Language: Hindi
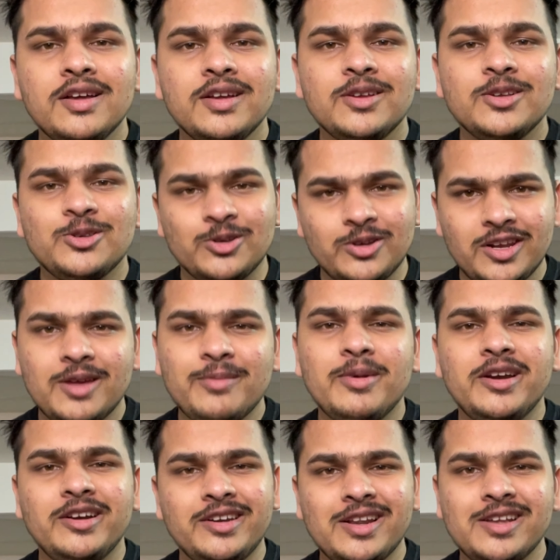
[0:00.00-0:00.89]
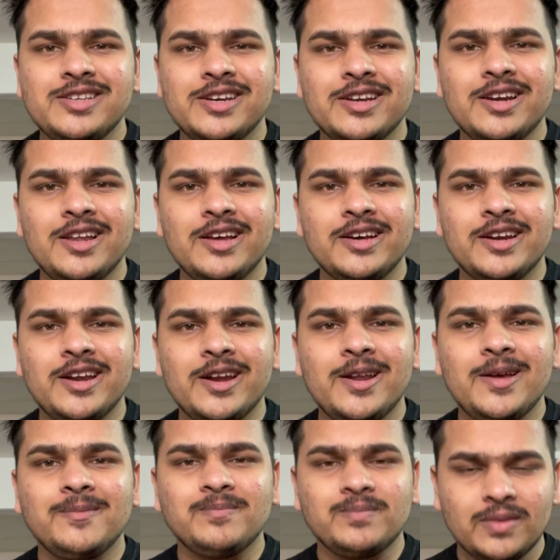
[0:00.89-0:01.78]
सुनने में इंटरेस्टिंग लग रहा है
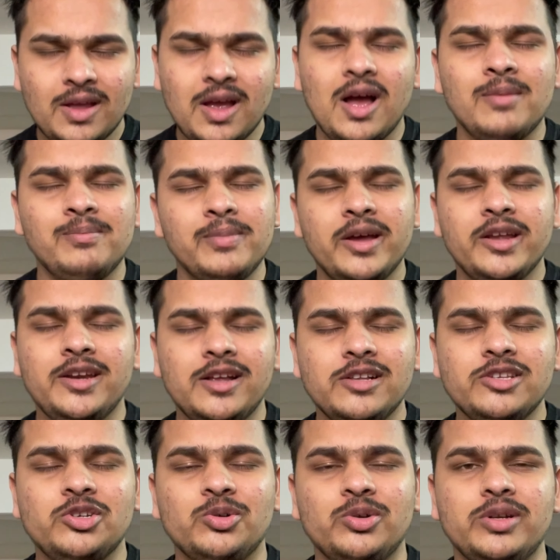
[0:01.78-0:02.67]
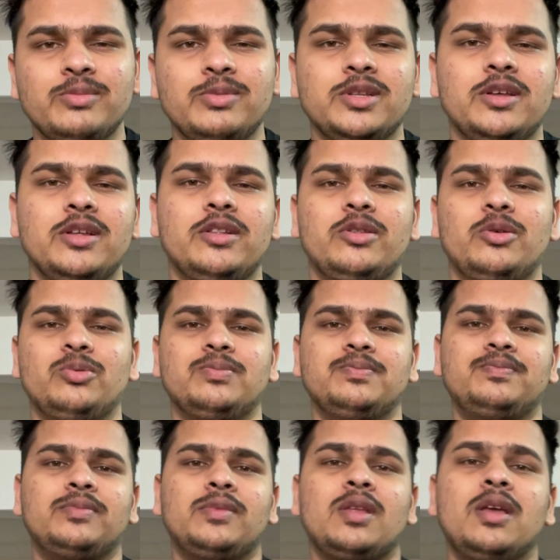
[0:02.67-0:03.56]
ना अब मैं रियल स्टोरी बताता हूँ
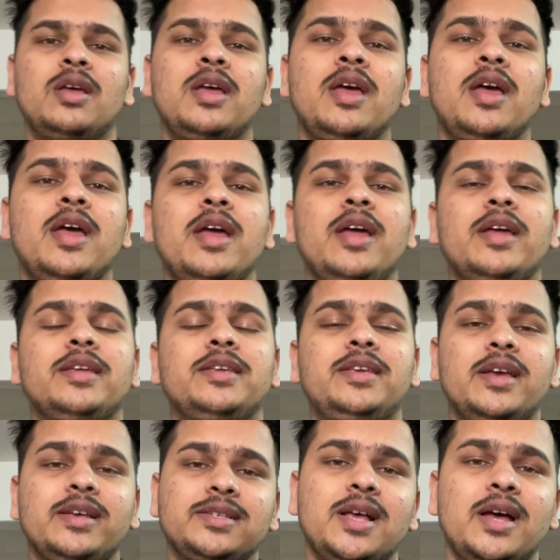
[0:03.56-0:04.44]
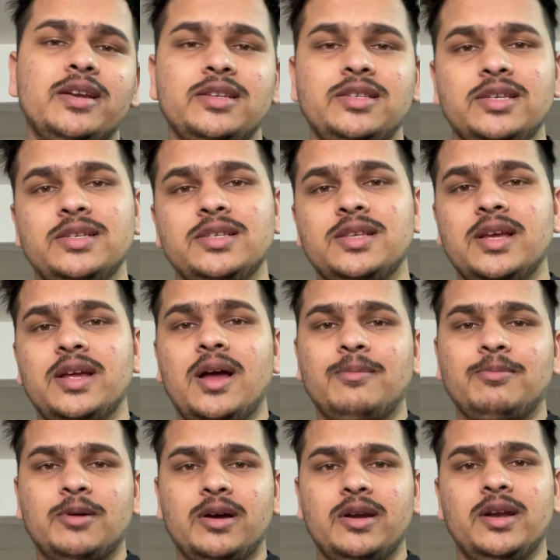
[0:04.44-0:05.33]
ये सारी चीज़ें
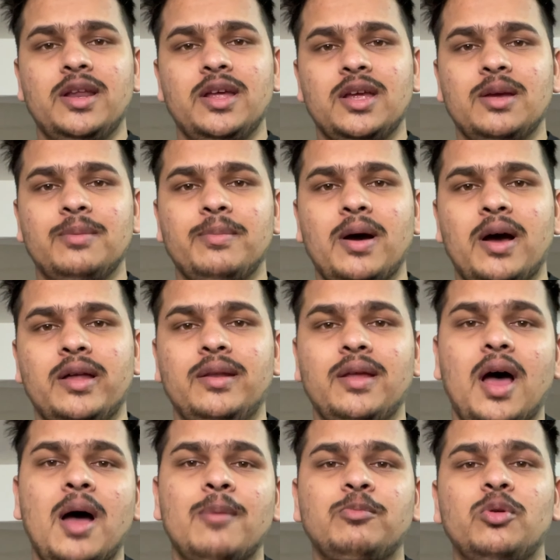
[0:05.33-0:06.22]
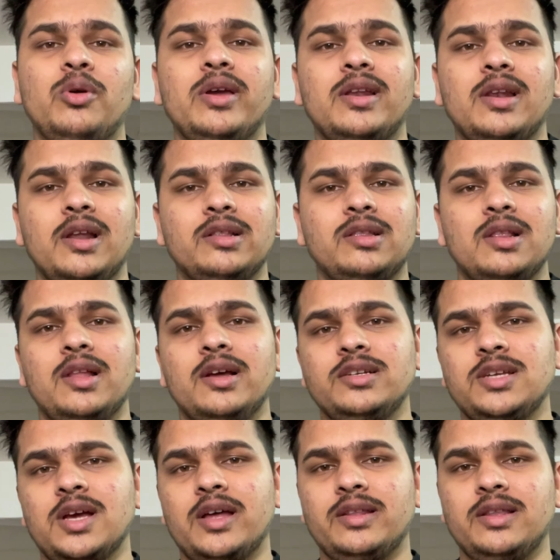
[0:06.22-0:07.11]
आप करने के बाद आपको एक लत लग
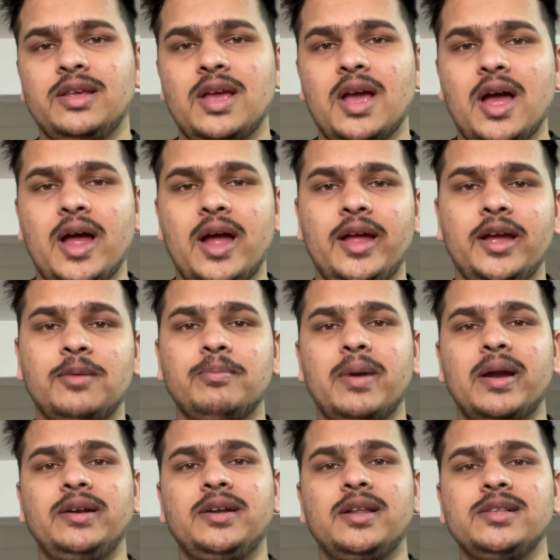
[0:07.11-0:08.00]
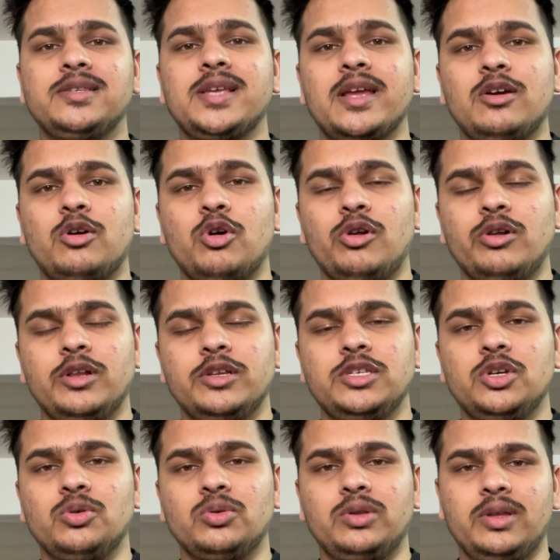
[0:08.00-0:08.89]
जाती है एक मेंटल
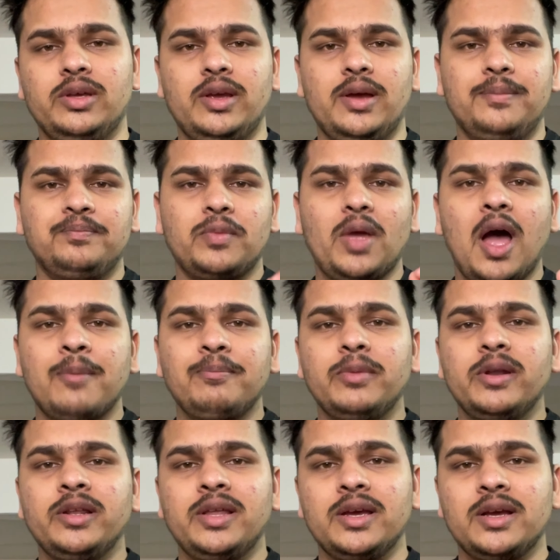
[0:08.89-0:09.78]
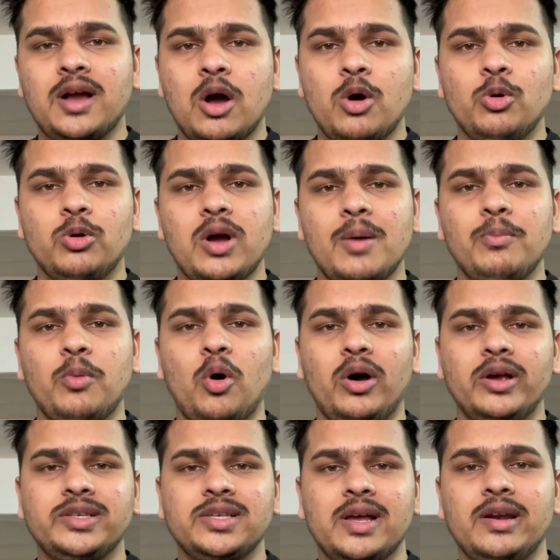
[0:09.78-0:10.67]
साइकोलॉजी होती है आपने देखा होगा
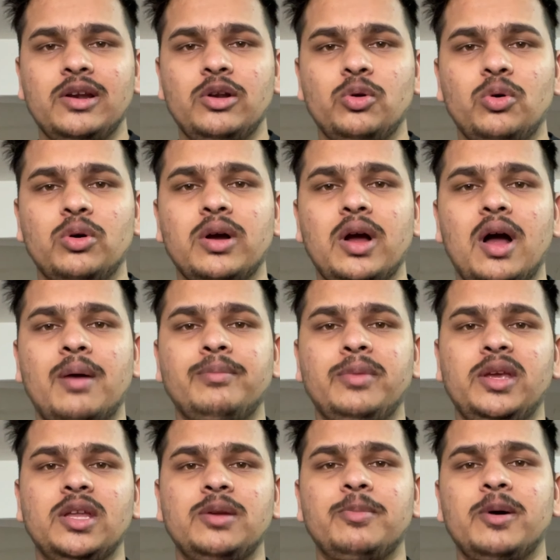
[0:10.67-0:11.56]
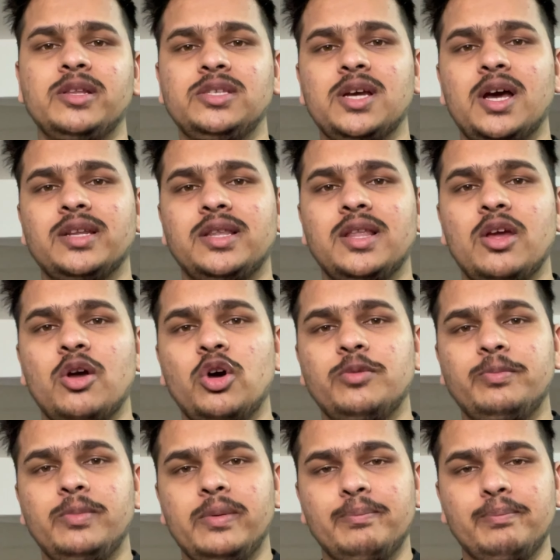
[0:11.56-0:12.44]
बहुत सारे लोग अमीर बन जाते हैं और
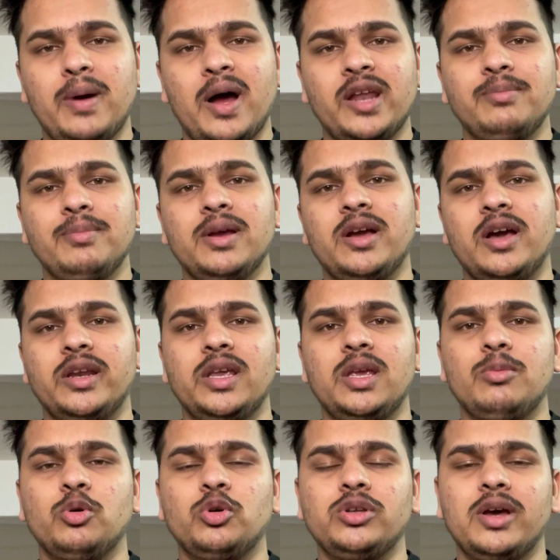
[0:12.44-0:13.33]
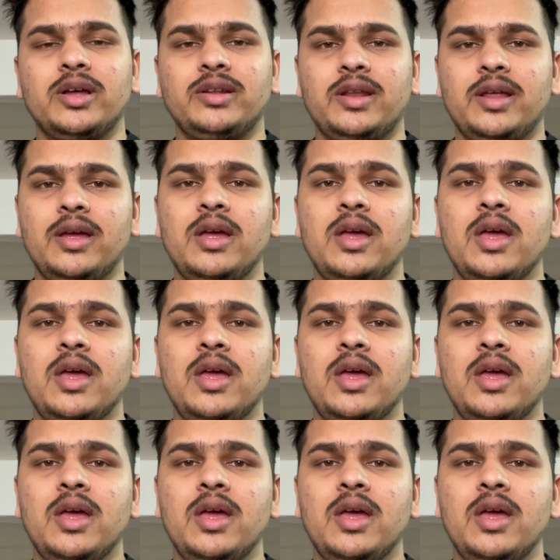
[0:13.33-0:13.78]
बाद में गरीब हो जाते हैं